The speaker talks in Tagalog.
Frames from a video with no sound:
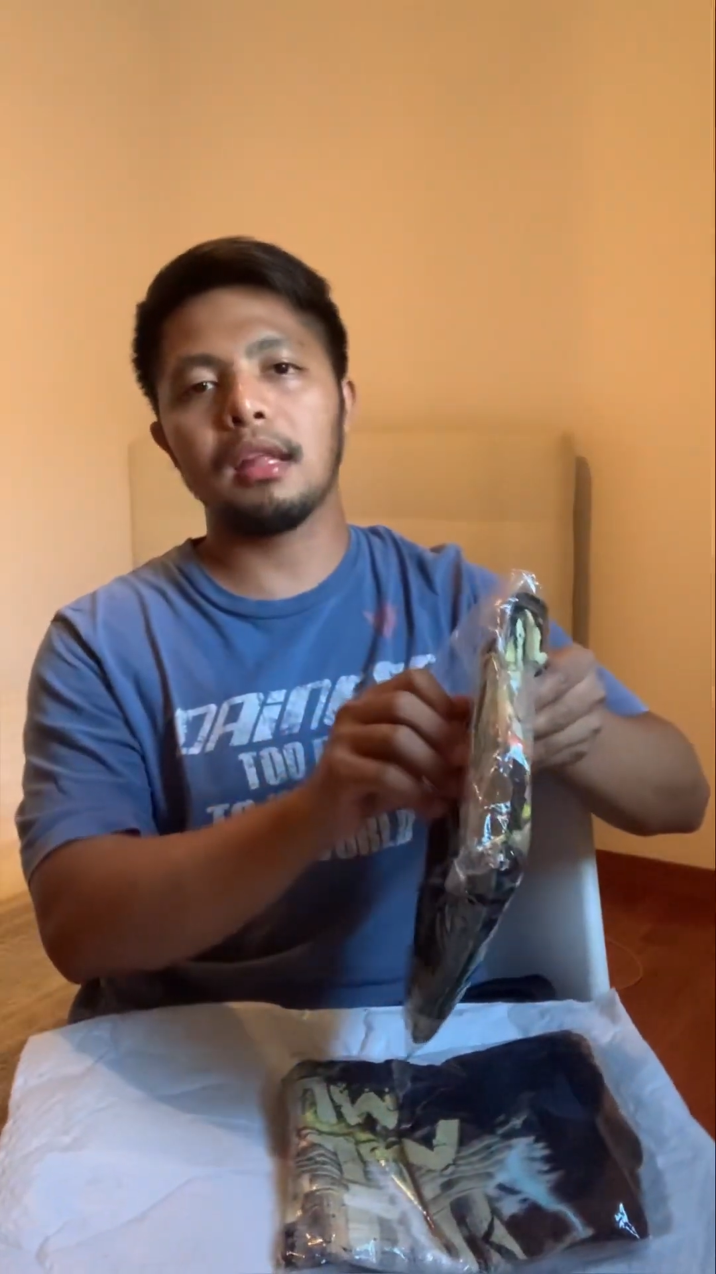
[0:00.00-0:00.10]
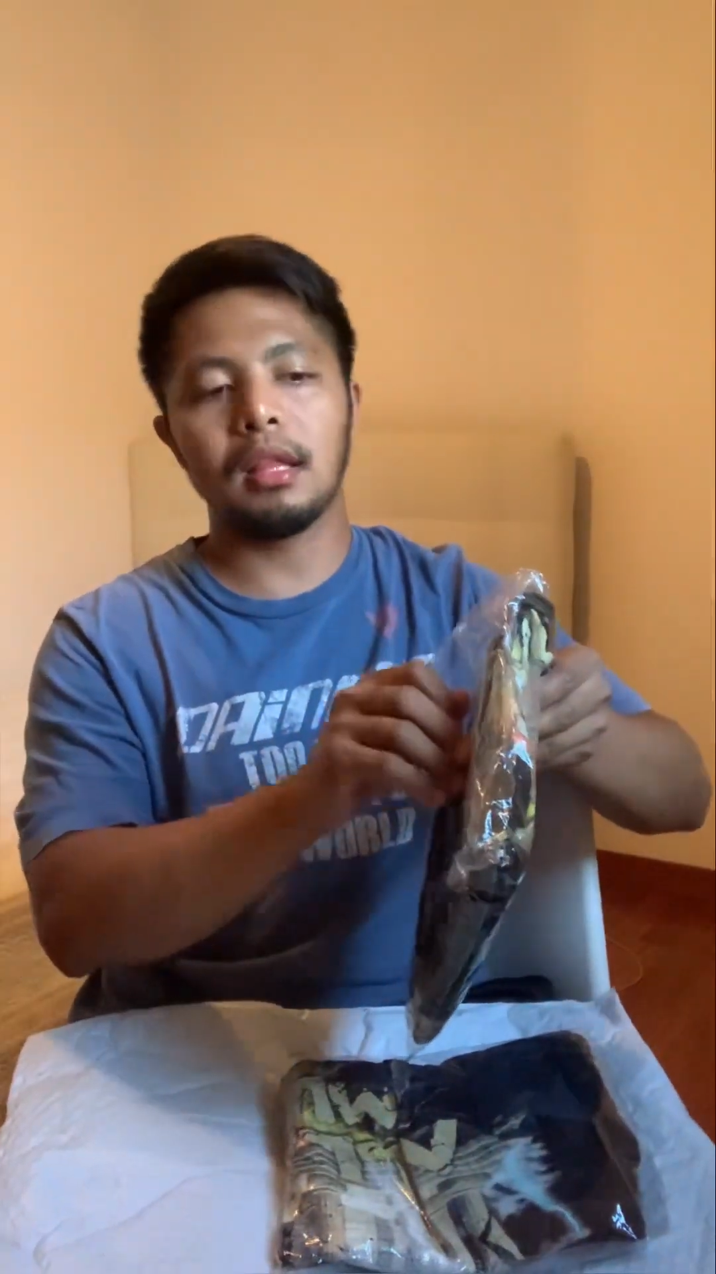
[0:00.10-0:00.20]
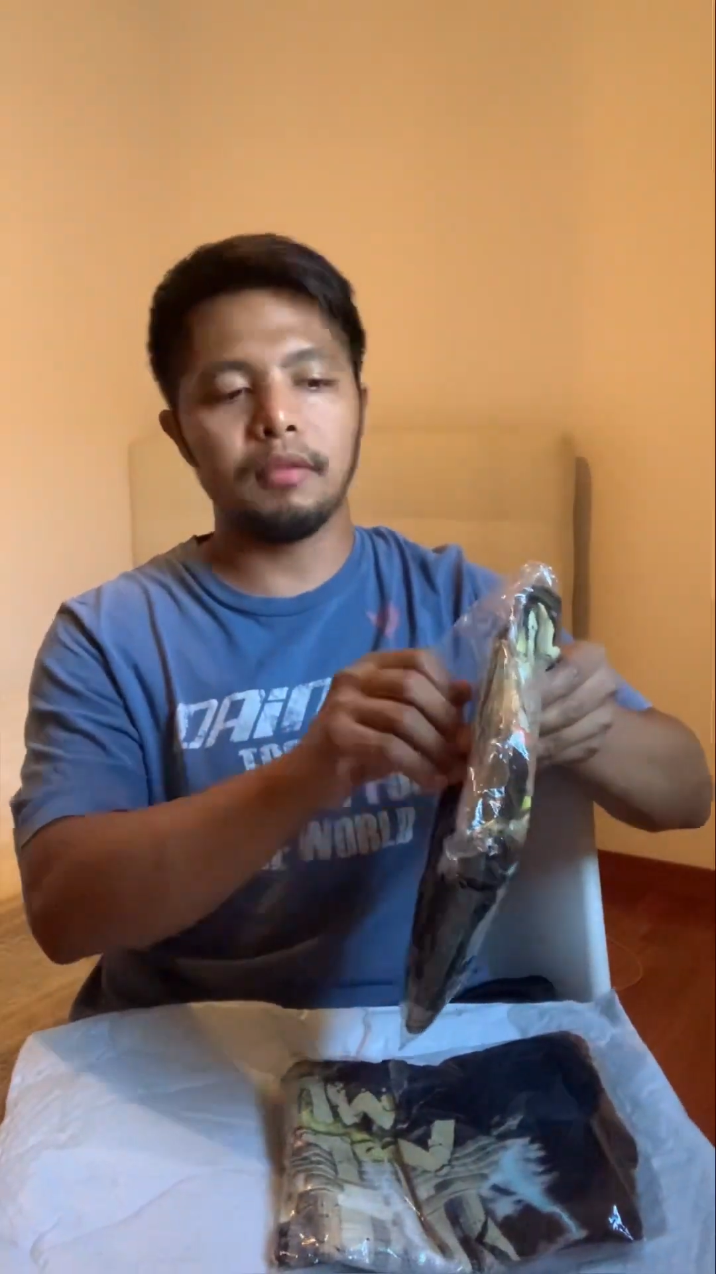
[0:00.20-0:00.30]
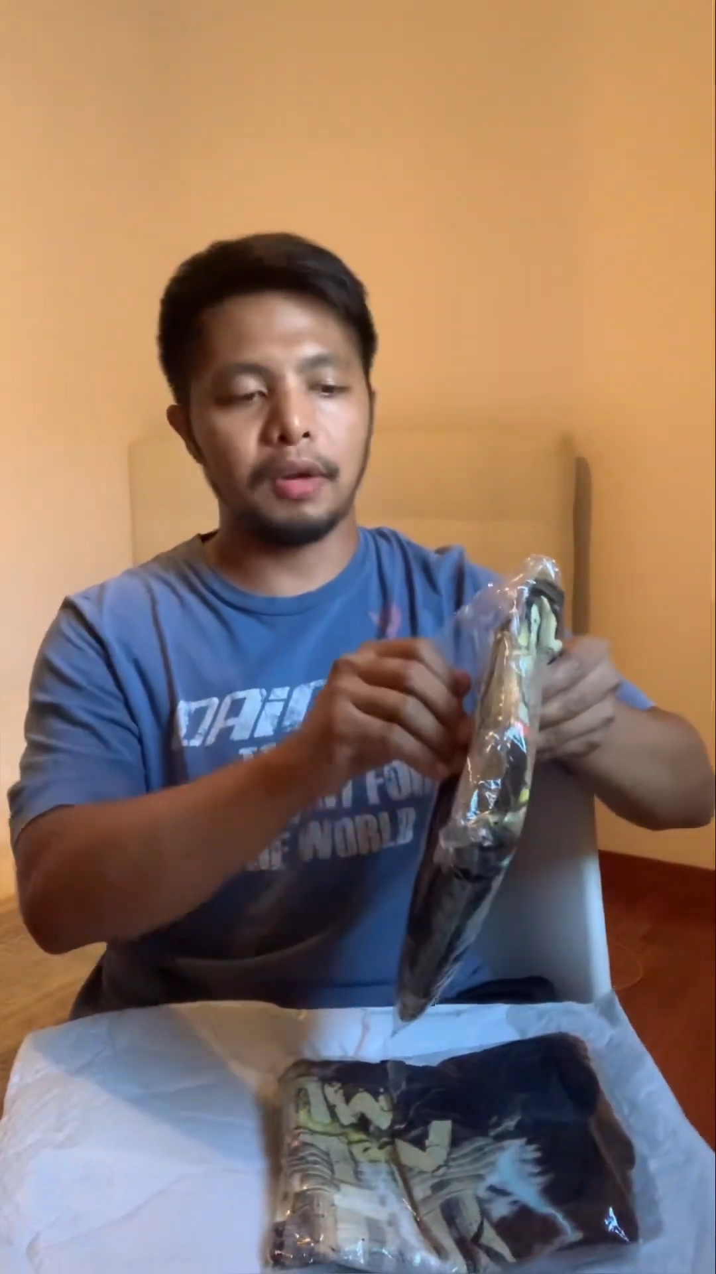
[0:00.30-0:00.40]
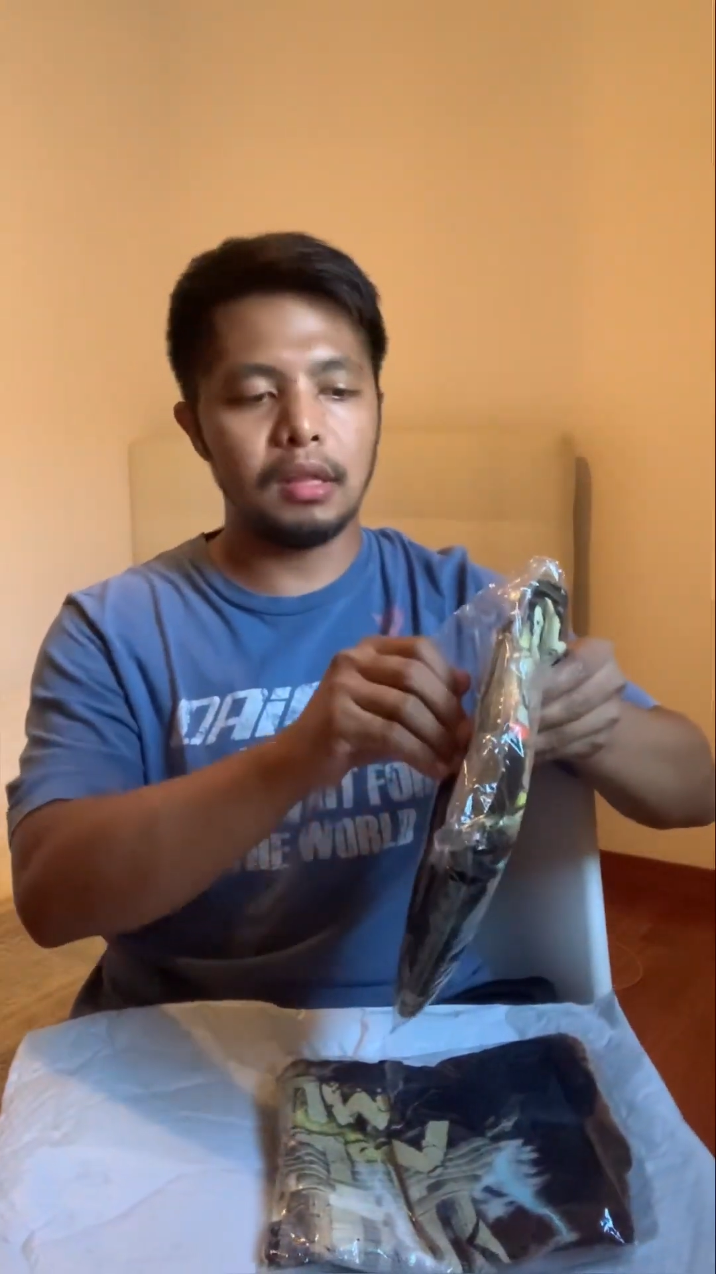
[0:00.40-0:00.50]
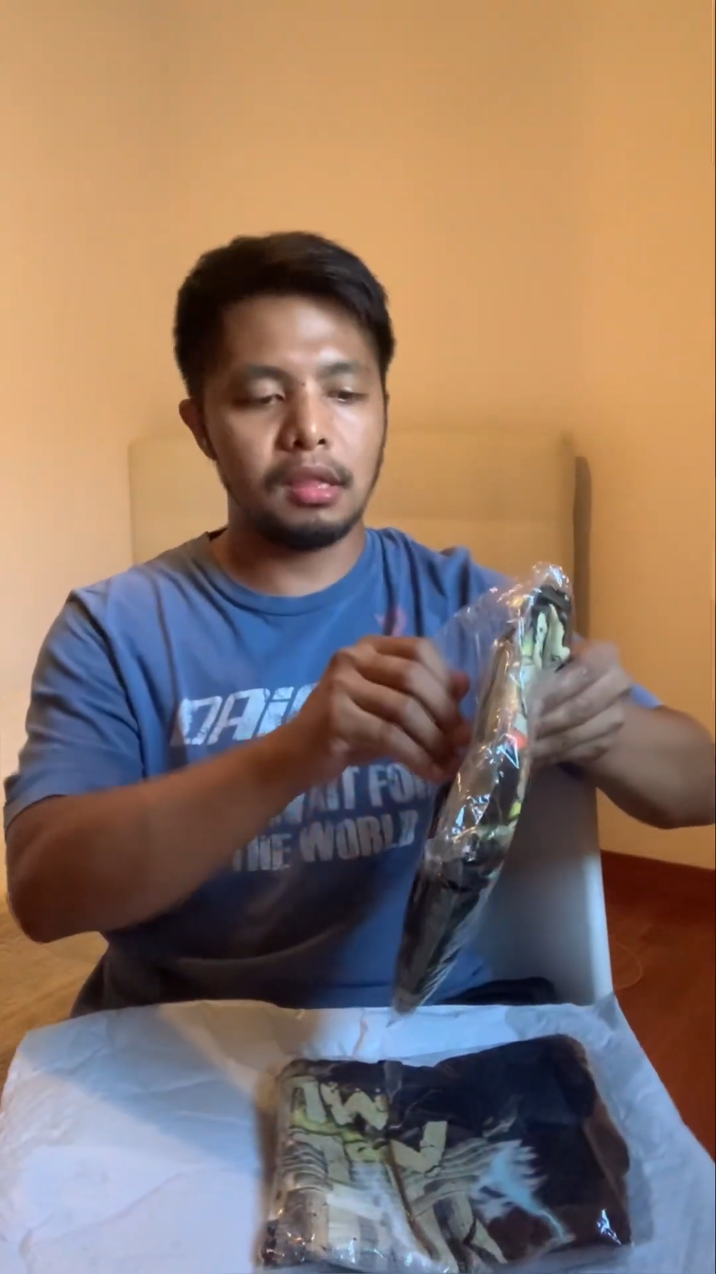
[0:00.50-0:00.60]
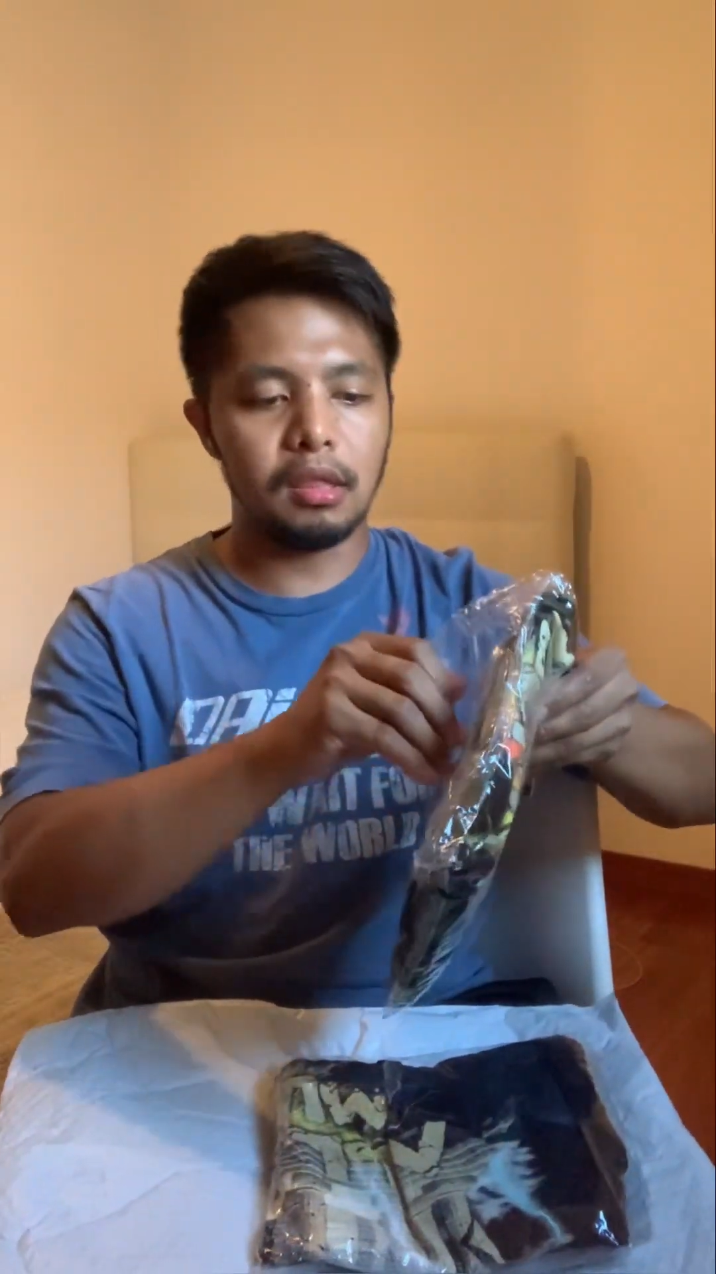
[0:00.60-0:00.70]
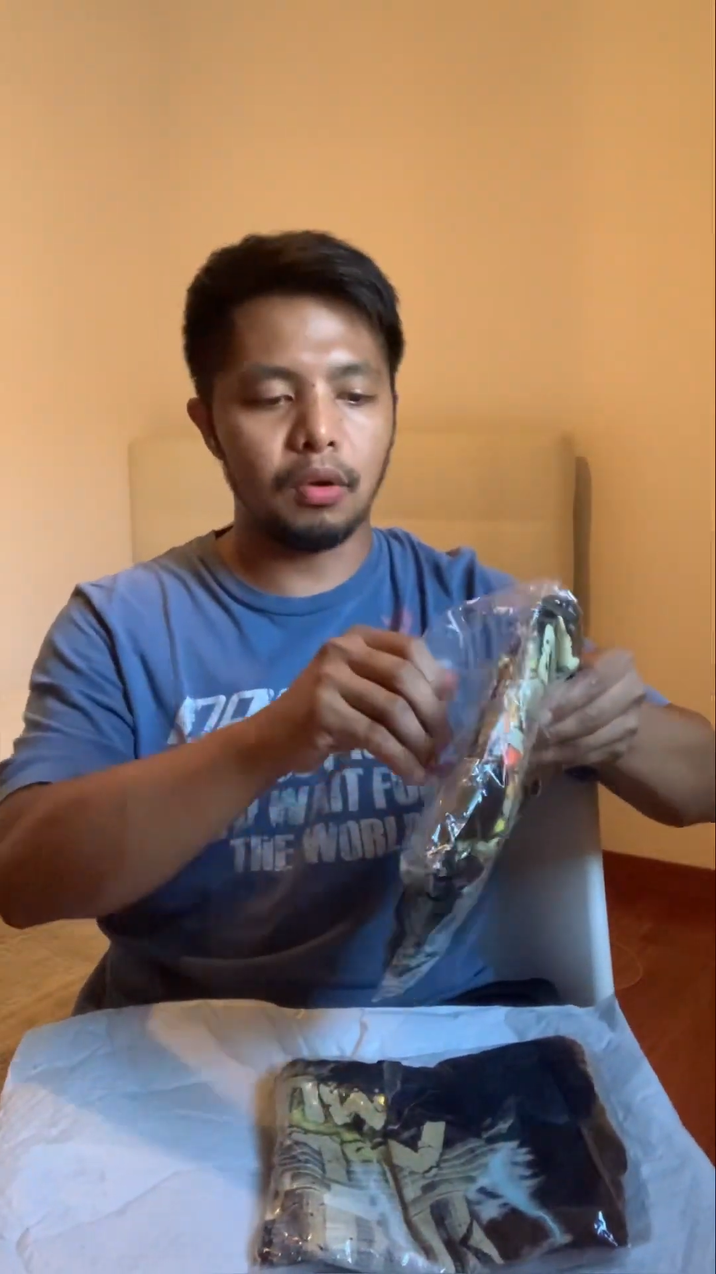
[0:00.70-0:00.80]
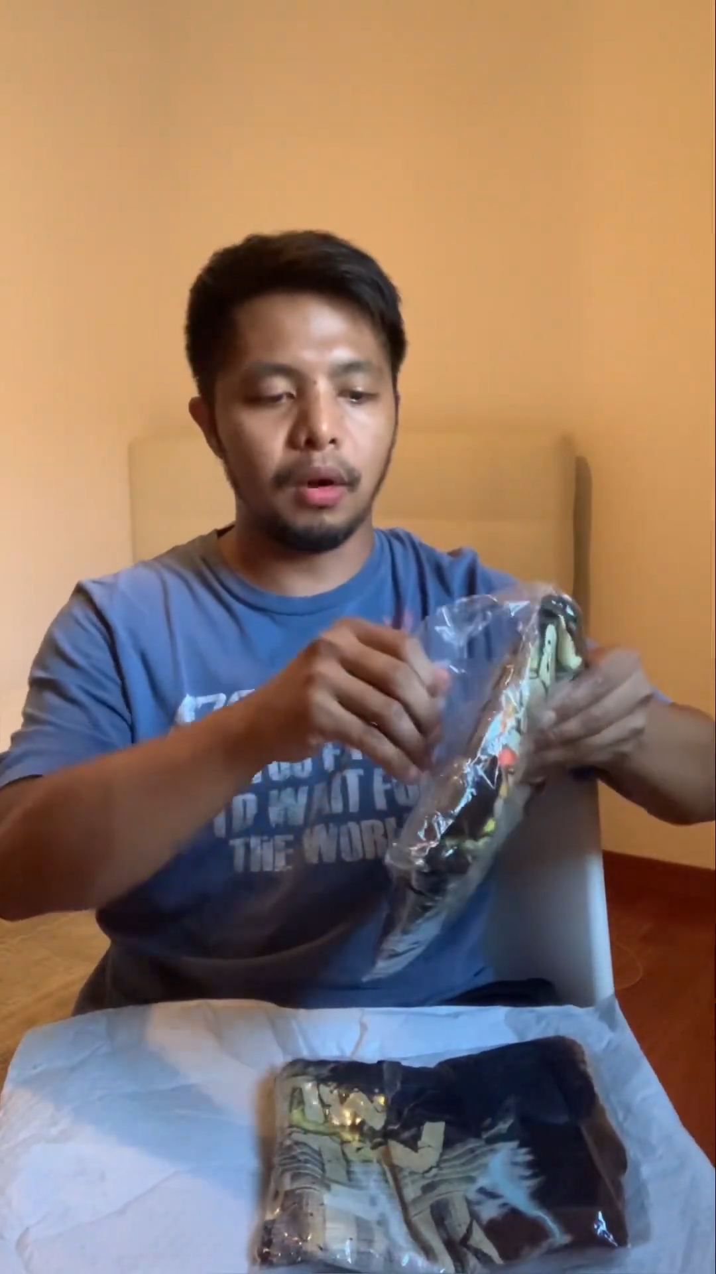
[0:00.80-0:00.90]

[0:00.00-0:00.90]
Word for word: San Francisco,